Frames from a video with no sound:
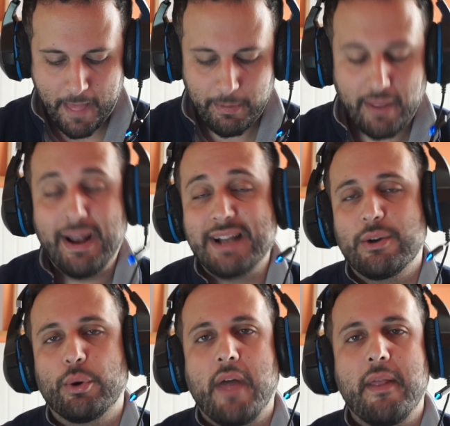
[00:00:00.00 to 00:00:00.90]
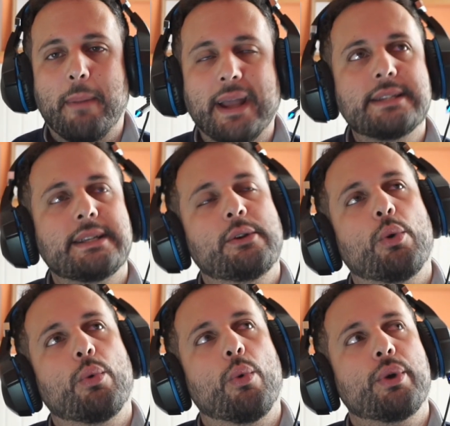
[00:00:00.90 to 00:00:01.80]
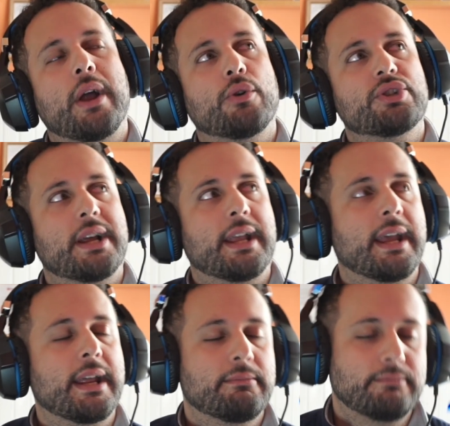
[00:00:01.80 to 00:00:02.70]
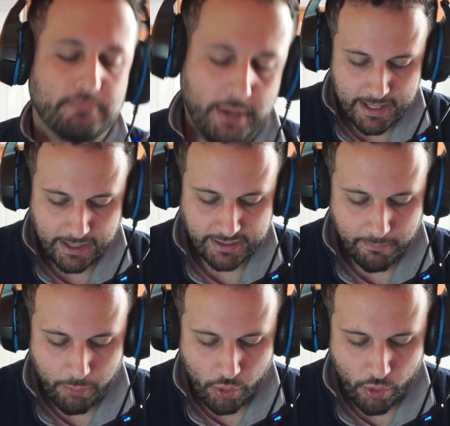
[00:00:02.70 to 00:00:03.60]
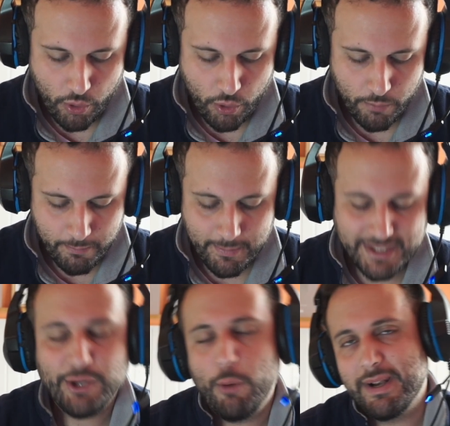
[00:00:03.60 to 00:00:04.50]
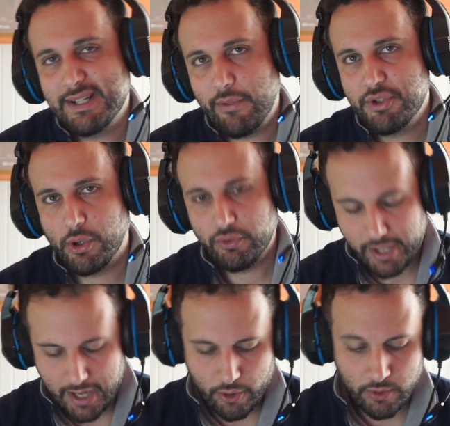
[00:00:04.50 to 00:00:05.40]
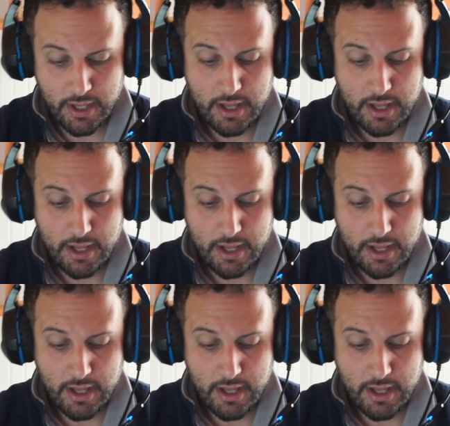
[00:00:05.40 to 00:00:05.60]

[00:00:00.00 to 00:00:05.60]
Hablé de la seguridad del país y hubo una cosa que, bueno, que tampoco me sigo pensando si contarla o no.